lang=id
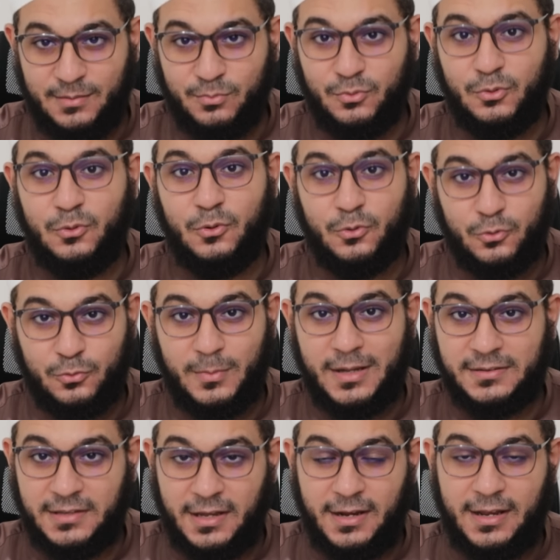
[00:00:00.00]
ibu
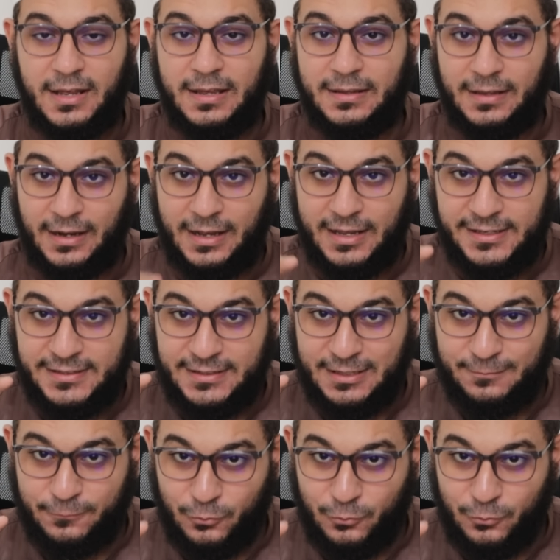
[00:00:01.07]
rumah tangga yang hanya